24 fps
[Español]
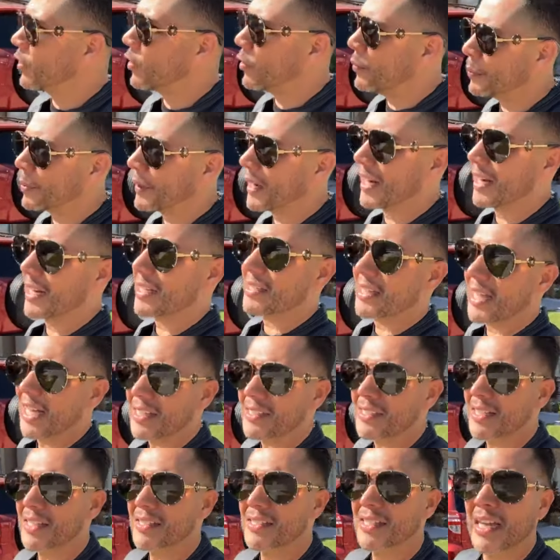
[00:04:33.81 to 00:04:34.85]
Se compran
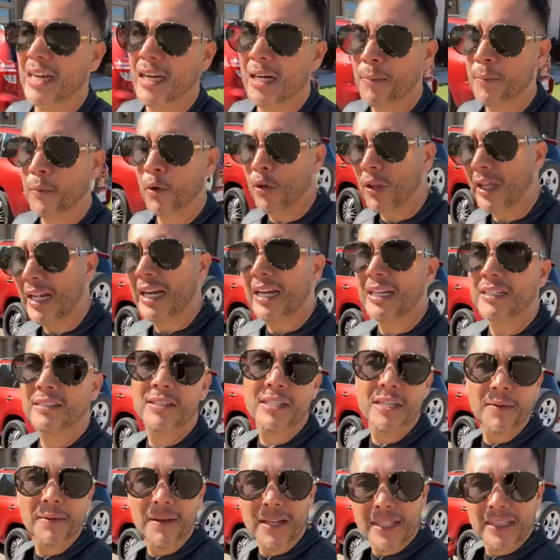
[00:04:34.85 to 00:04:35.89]
las casas, se
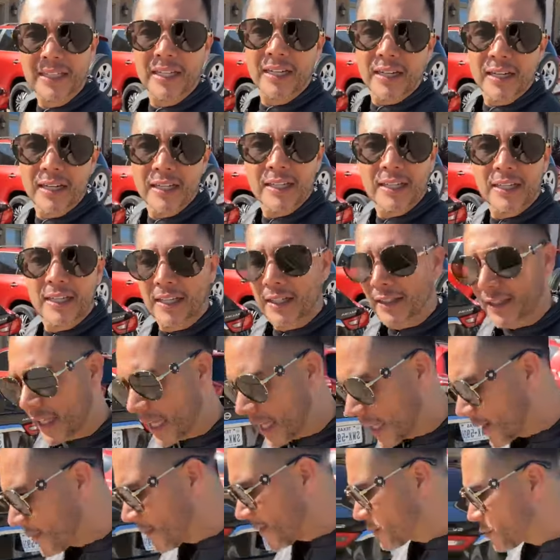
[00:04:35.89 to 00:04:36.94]
remodelan, se venden.
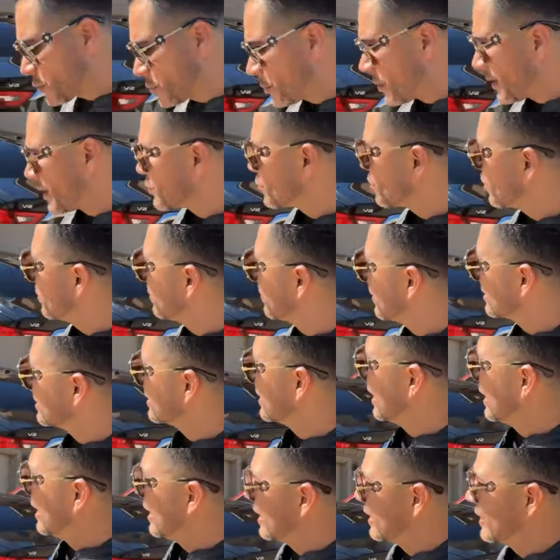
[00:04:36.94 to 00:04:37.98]
Te llevas un pedazo del
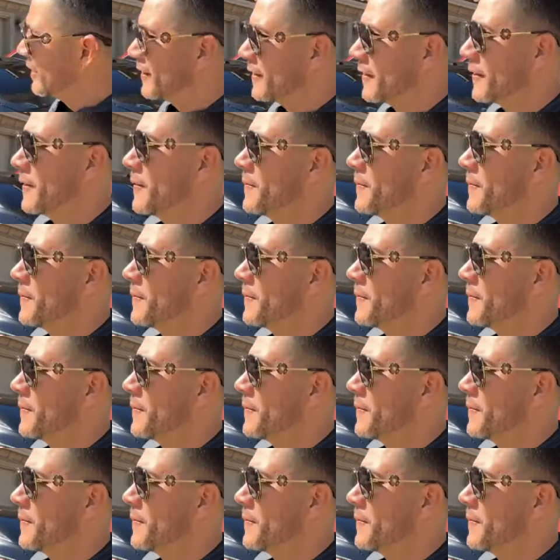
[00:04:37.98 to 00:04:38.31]
pastel.